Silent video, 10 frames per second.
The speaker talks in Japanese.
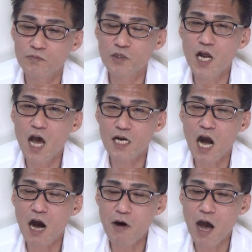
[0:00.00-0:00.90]
村
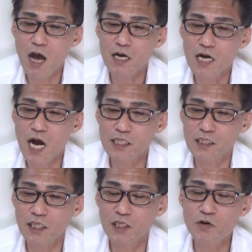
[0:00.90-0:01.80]
川
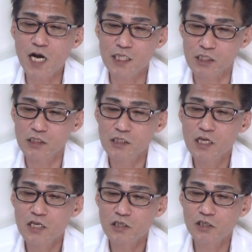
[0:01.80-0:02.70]
広和
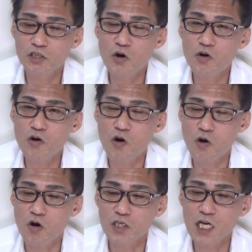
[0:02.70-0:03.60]
区長
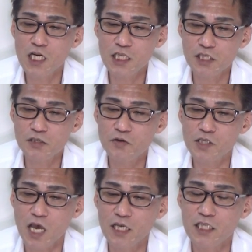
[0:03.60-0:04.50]
候補
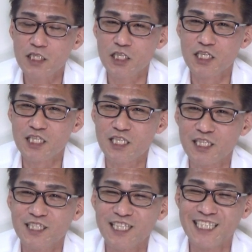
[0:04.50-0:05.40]
75歳新
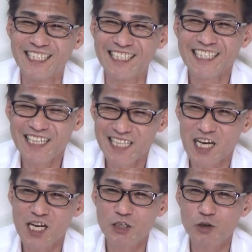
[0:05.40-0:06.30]
人
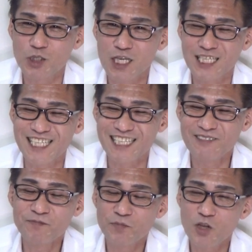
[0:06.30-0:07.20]
75歳新
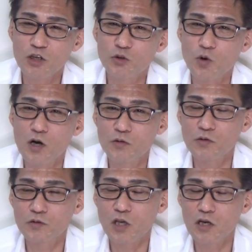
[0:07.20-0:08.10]
人なんかどっか
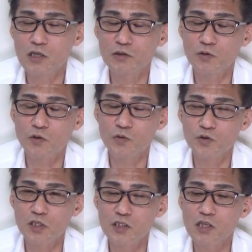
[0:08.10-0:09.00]
の大学の教
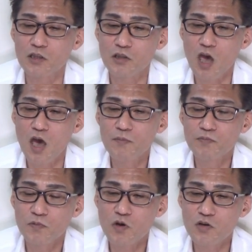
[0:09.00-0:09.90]
授やってたので
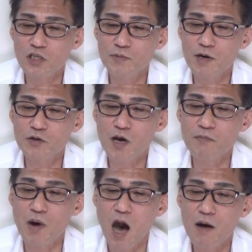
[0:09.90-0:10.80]
の車の
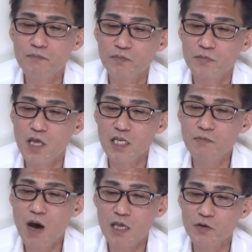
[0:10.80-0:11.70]
ナンバー練
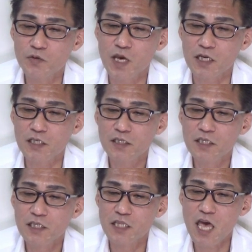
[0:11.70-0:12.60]
馬400
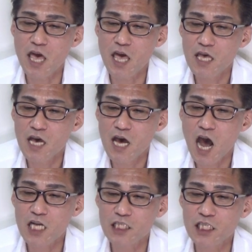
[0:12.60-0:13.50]
ね
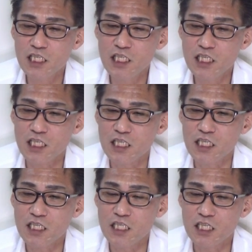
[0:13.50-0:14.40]

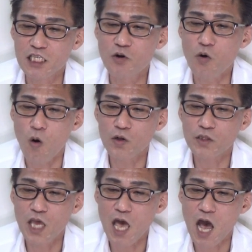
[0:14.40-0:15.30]
8225
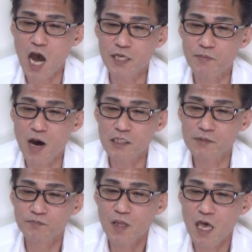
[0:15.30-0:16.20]
でありま
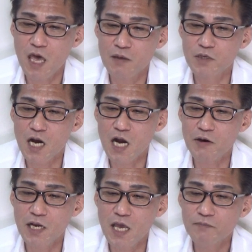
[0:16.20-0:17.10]
す、えー、村
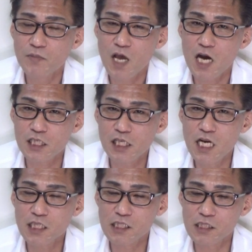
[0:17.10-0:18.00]
川ね8
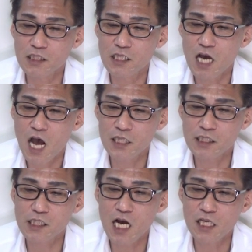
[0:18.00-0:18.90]
月
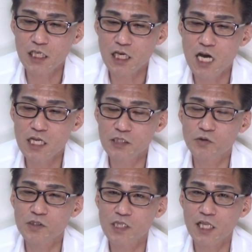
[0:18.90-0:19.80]
20日に観
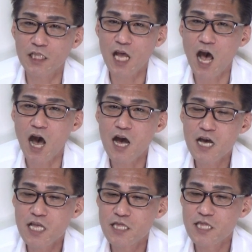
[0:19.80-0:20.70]
測された
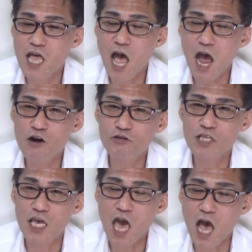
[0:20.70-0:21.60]
Now
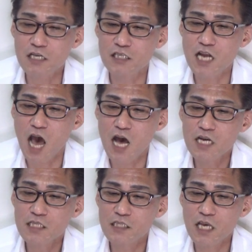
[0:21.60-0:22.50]
でヤング
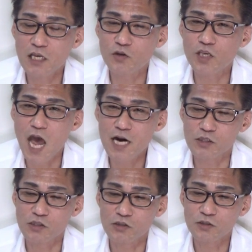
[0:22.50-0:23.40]
な選挙
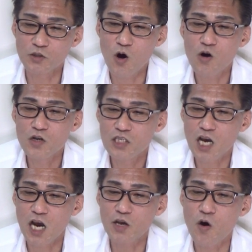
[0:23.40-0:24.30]
ギャルズの
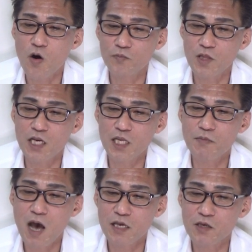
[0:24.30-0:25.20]
車両練
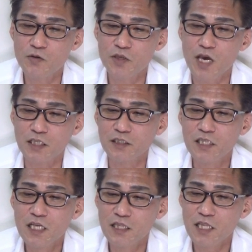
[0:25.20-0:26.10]
馬400
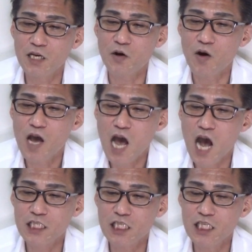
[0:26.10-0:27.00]
ねの
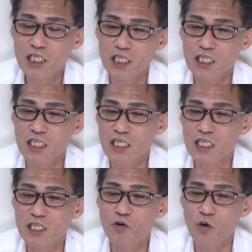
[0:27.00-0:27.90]

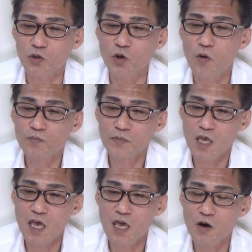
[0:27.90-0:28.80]
8225と
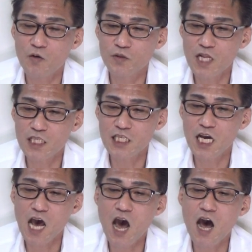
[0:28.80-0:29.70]
えー、同じ
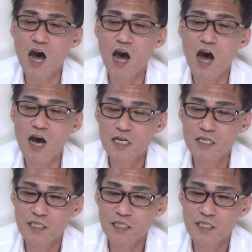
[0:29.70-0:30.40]
だな